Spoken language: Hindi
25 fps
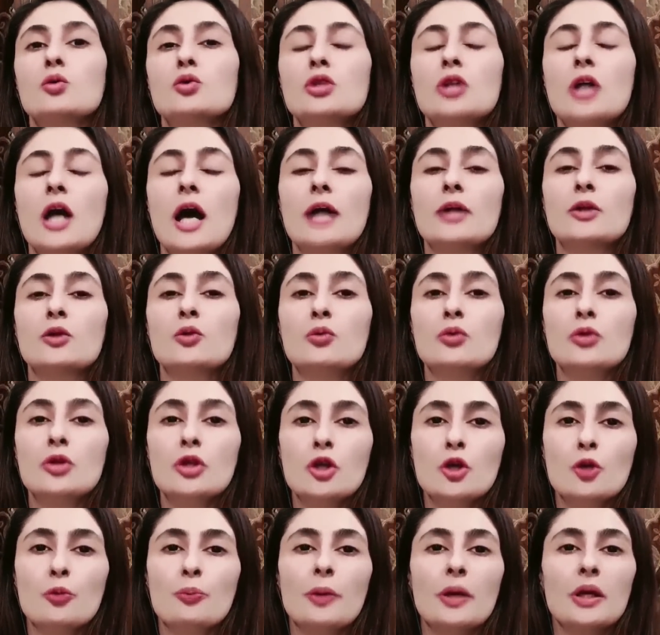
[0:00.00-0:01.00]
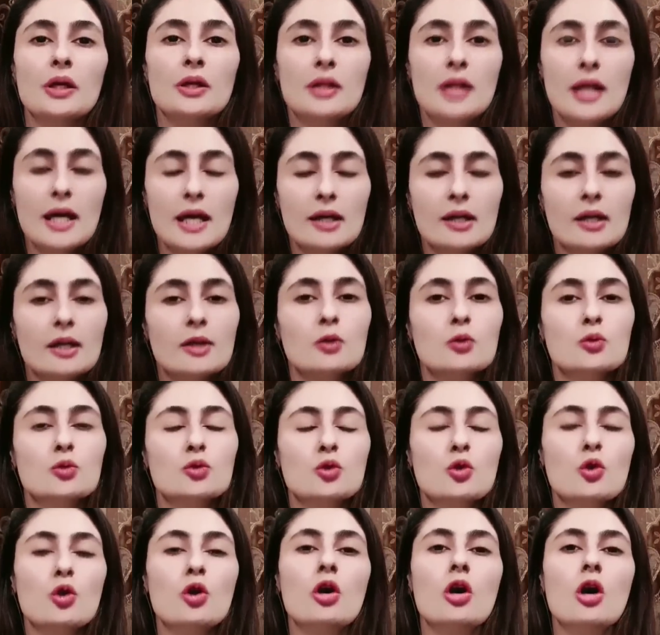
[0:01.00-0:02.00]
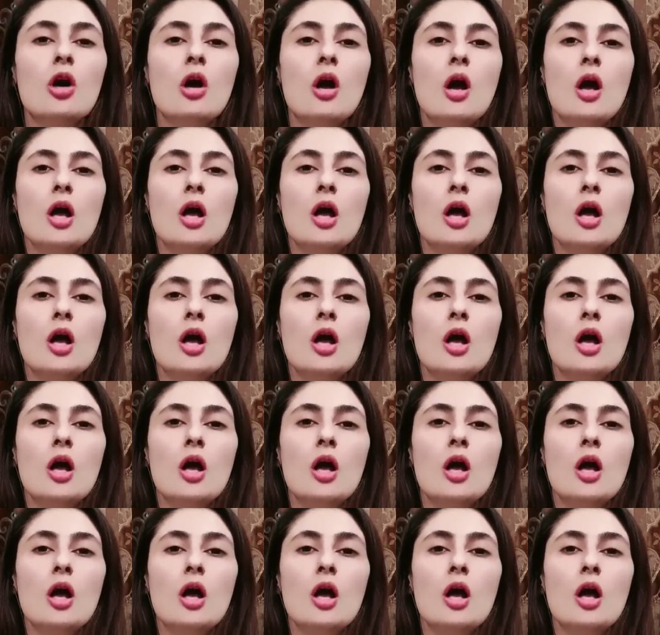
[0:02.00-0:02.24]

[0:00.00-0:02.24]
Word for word: उस खातून के ऊपर देकर उसको